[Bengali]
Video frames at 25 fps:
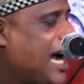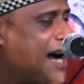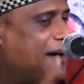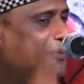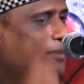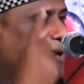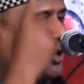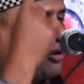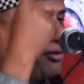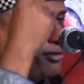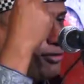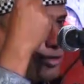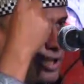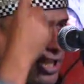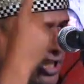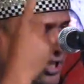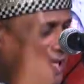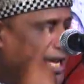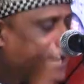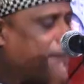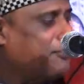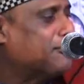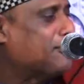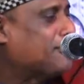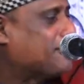আমার ওস্তাদ
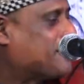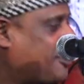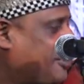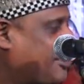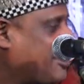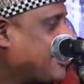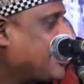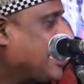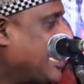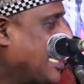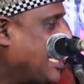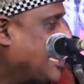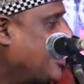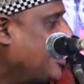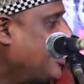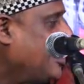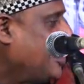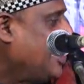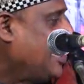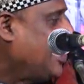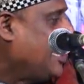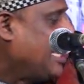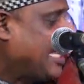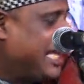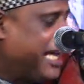আবুল সরকার
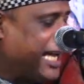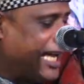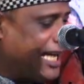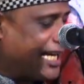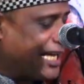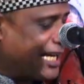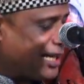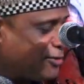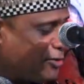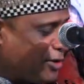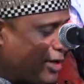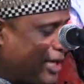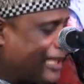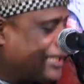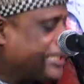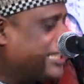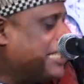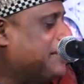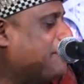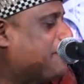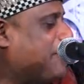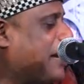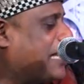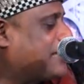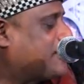হ্যাঁ
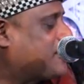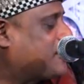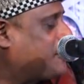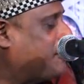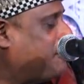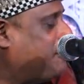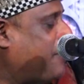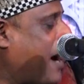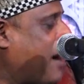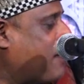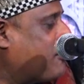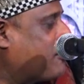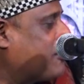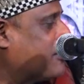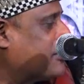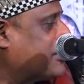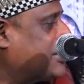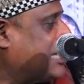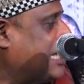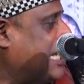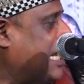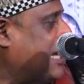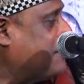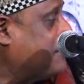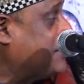কয়েকদিন বাস ভাব
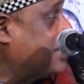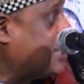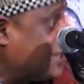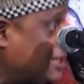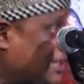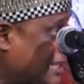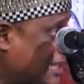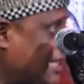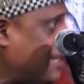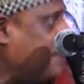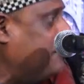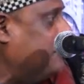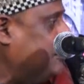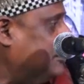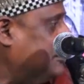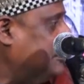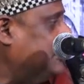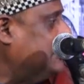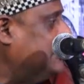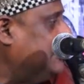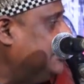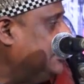করছিলাম যে জিগামু